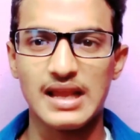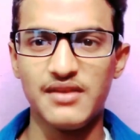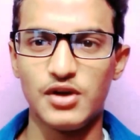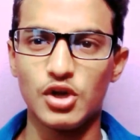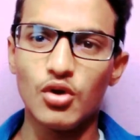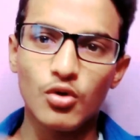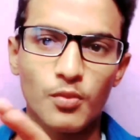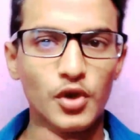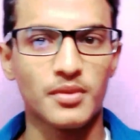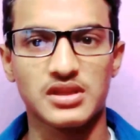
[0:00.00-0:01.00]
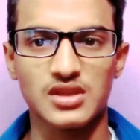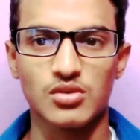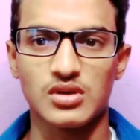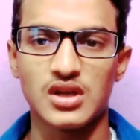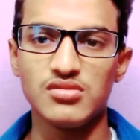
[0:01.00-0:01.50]
ఈ వీడియో ఉపయోగపడుతుంది
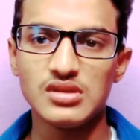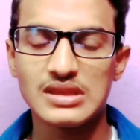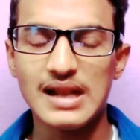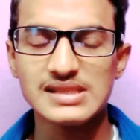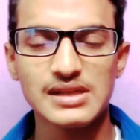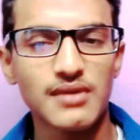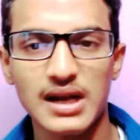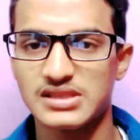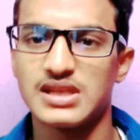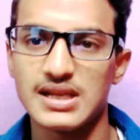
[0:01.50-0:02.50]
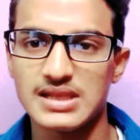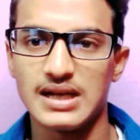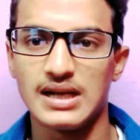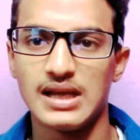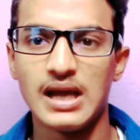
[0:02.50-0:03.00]
అనుకుంటున్నాను తెలిసిన వాళ్ళకి షేర్
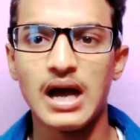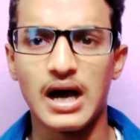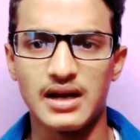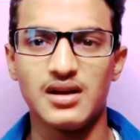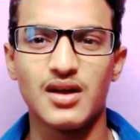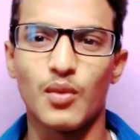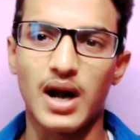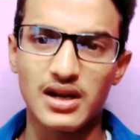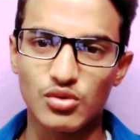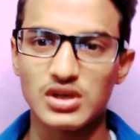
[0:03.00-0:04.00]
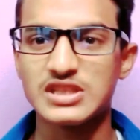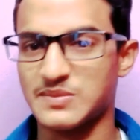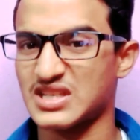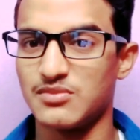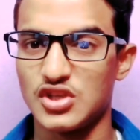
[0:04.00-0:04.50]
చేయండి అండ్ వాళ్ళని కూడా
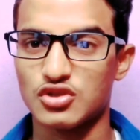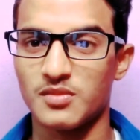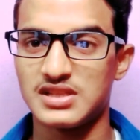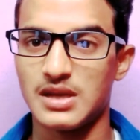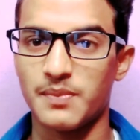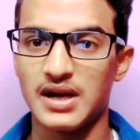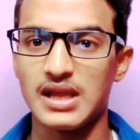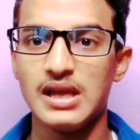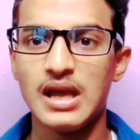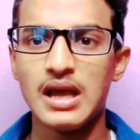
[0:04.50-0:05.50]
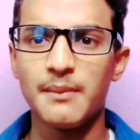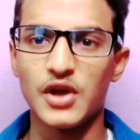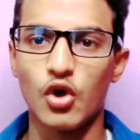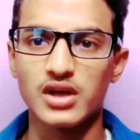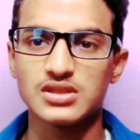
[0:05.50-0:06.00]
సబ్స్క్రైబ్ చేసుకోమని చెప్పండి
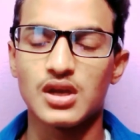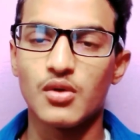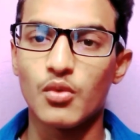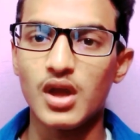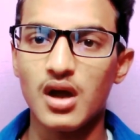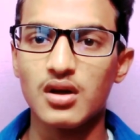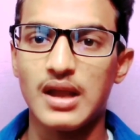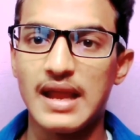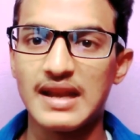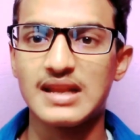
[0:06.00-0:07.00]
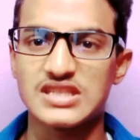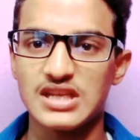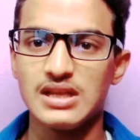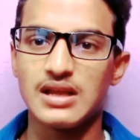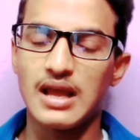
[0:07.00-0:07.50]
బికాస్ వీఆర్
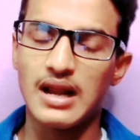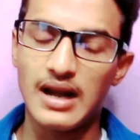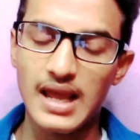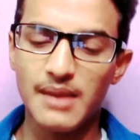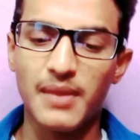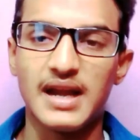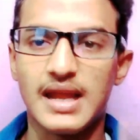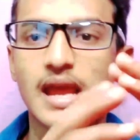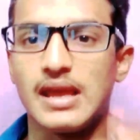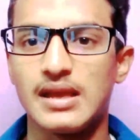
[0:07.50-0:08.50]
రీచింగ్ డే బై డే